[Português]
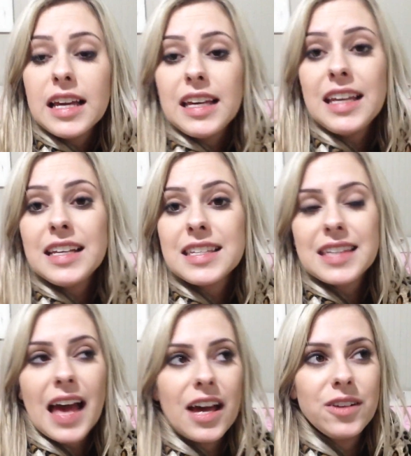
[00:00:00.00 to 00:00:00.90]
E
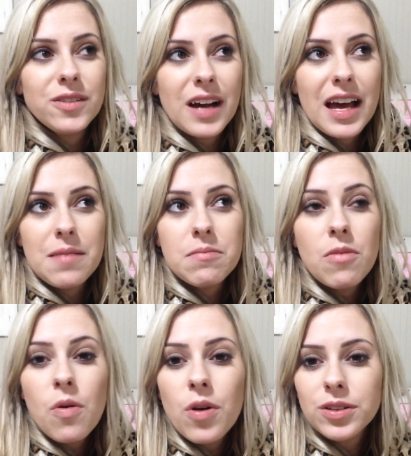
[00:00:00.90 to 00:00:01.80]
sério, é
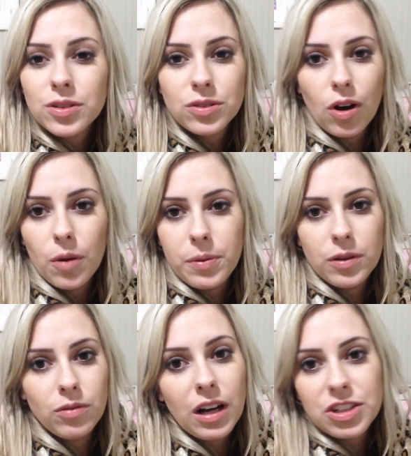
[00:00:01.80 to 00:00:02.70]
muito top.
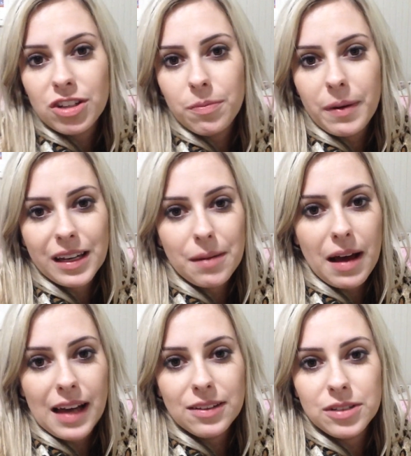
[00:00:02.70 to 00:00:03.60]
Eu nunca tinha ido
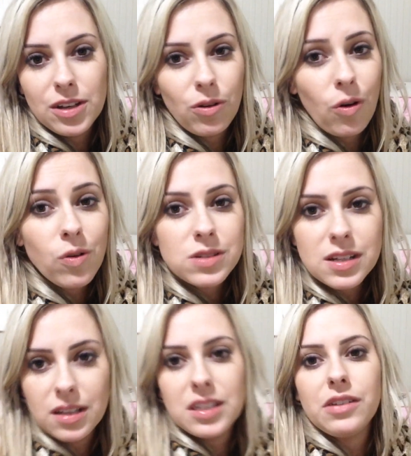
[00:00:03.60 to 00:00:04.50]
programado Gramado e eu com
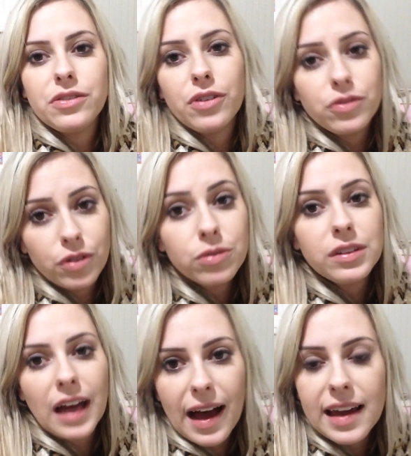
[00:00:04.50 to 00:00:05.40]
certeza vou
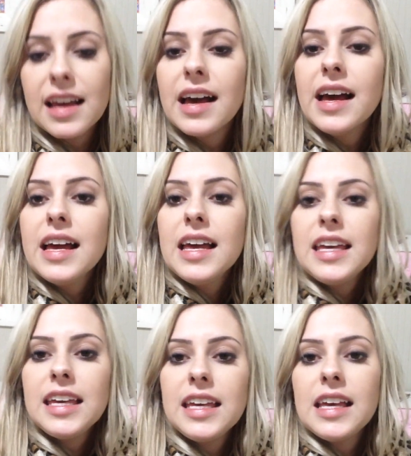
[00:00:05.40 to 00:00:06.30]
voltar.
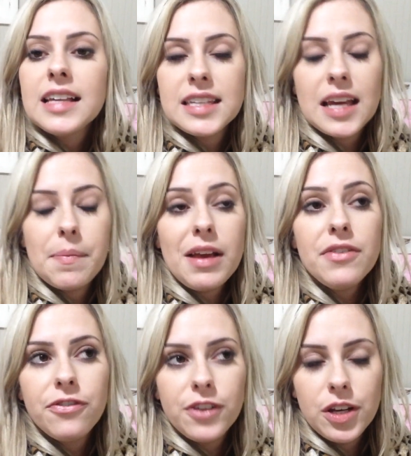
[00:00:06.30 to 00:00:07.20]
E assim, é
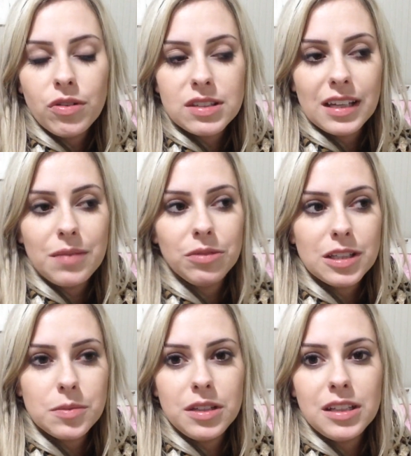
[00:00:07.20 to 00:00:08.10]
bem frio. Eu sei que
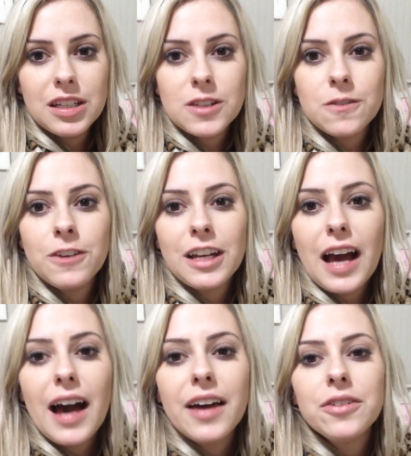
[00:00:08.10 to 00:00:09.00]
muitas meninas
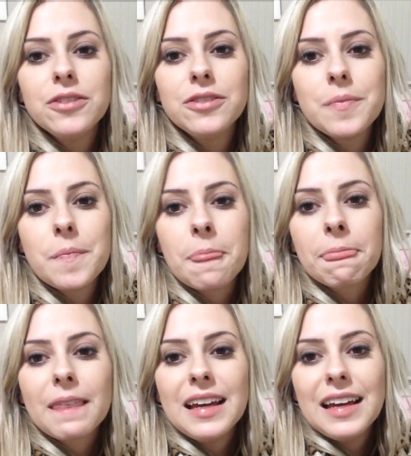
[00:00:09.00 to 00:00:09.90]
ficaram.
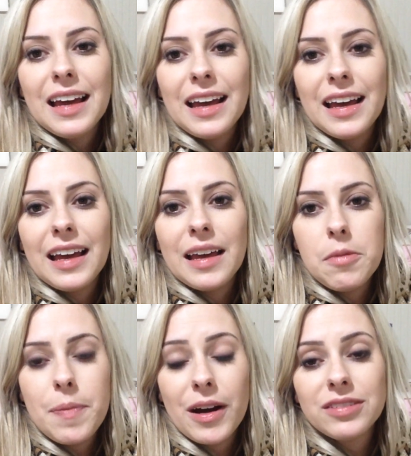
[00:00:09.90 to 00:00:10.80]
É,
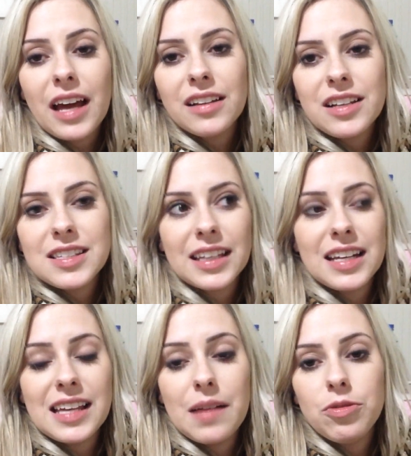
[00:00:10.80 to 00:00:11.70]
me perguntaram lá no
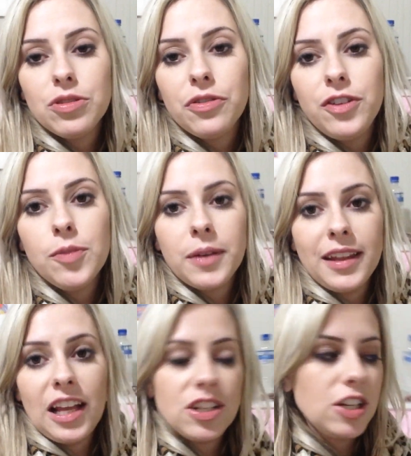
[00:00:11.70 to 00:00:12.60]
Instagram se era muito frio, porque
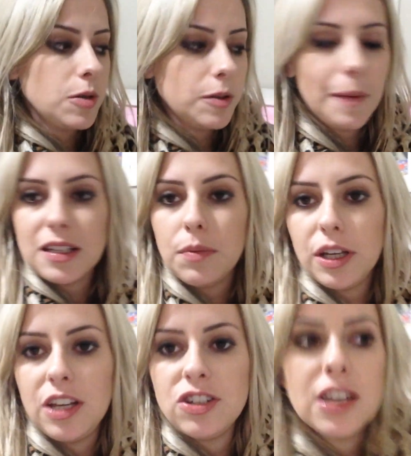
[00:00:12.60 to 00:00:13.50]
tem gente. Espera só um
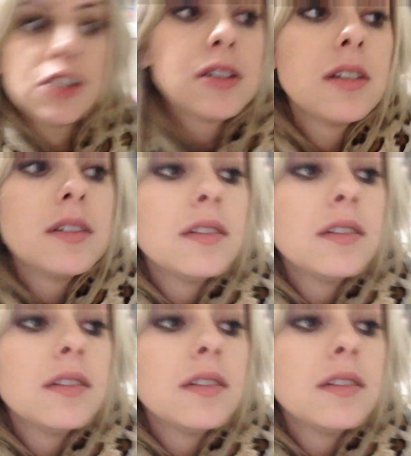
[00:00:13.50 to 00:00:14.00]
pouquinho, gente